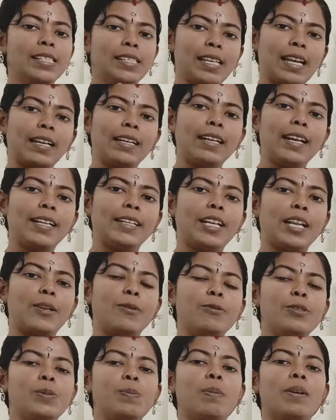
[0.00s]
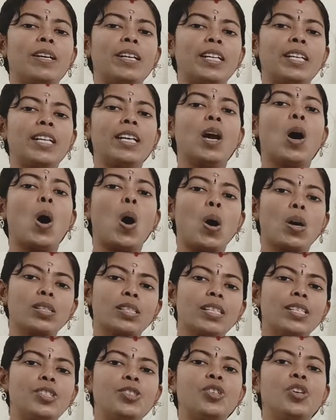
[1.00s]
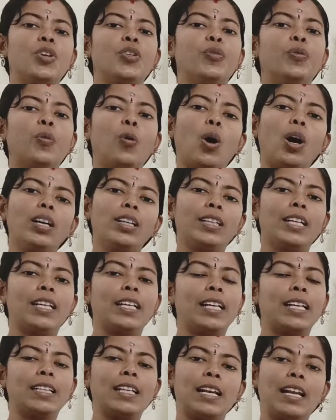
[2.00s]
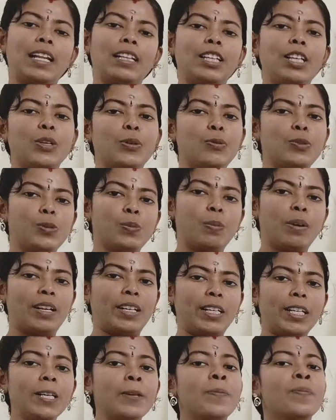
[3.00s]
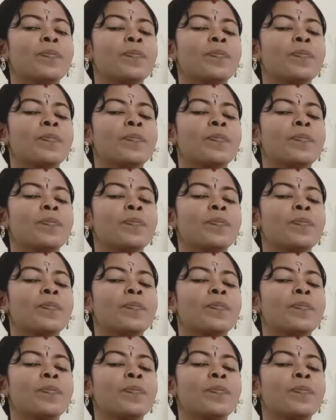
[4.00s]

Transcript: சன்லைட்டை யூஸ் பண்ணி ஆக்சிஜன் வாட்டர் இதெல்லாத்தையும் யூஸ் பண்ணி